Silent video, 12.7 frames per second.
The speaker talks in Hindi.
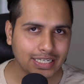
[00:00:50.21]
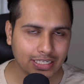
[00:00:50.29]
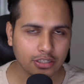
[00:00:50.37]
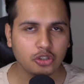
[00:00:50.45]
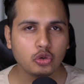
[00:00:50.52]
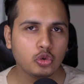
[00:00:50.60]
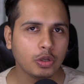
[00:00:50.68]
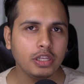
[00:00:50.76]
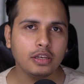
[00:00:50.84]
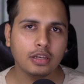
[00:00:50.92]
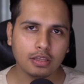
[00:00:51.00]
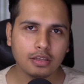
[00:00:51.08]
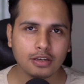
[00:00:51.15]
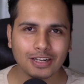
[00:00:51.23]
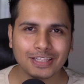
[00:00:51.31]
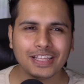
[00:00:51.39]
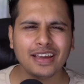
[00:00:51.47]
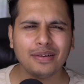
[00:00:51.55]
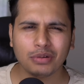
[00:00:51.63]
यूजुअली नहीं करती
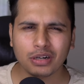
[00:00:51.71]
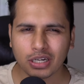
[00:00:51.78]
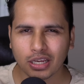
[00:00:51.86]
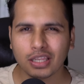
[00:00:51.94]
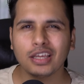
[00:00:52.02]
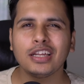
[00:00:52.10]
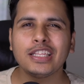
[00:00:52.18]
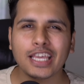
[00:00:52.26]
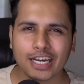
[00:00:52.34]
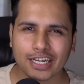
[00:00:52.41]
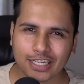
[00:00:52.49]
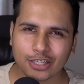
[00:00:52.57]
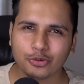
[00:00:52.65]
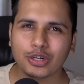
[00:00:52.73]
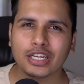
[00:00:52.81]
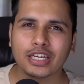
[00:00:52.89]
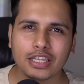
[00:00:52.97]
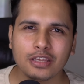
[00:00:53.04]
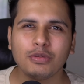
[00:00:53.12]
हैं बट टेक्निकली देखा जाए तो
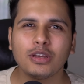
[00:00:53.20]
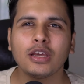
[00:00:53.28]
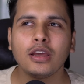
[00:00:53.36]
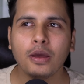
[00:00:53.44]
डिग्री में